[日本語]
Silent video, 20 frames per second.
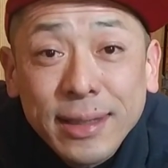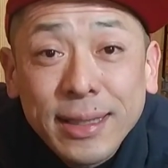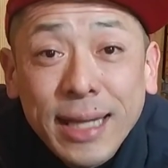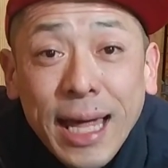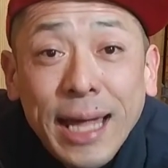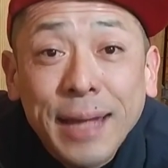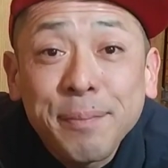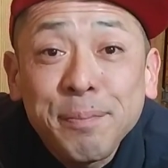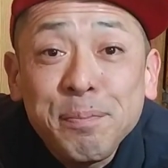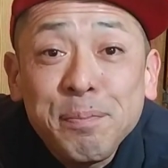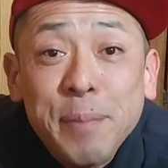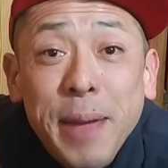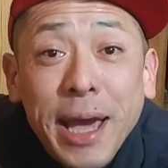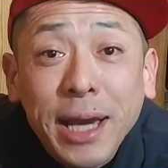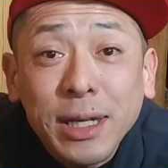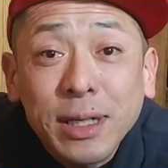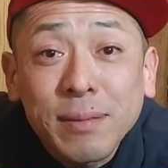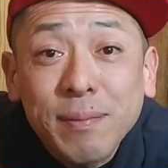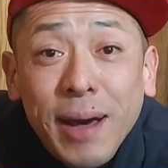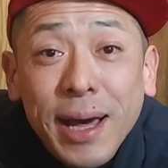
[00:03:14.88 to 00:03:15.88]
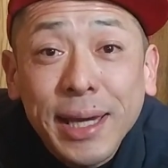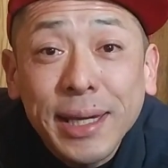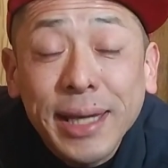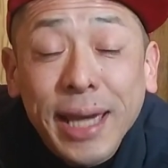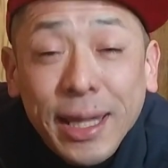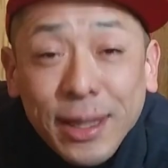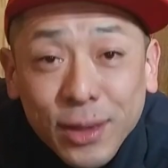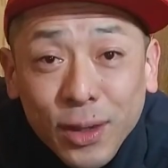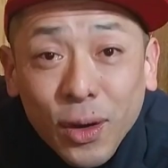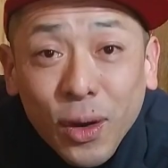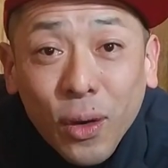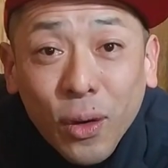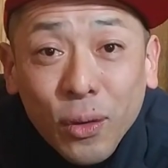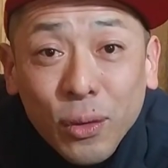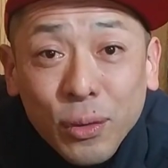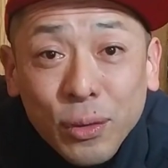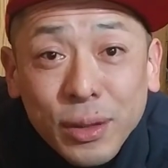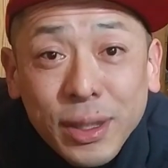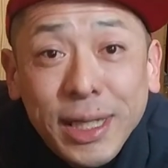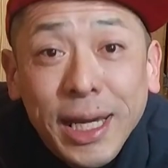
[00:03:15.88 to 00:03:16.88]
300万円の
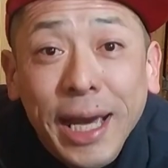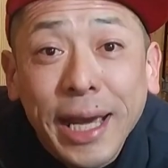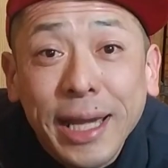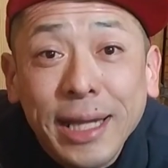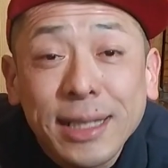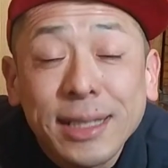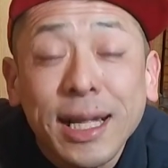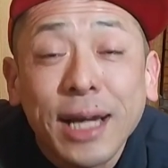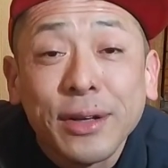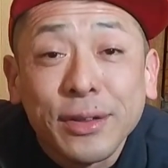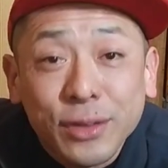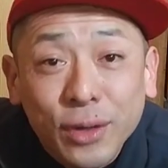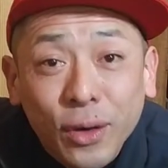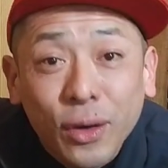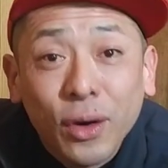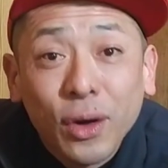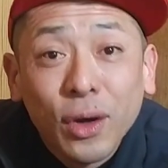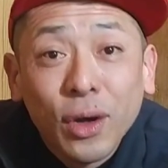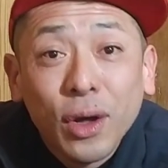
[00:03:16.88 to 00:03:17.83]
売り上げになると。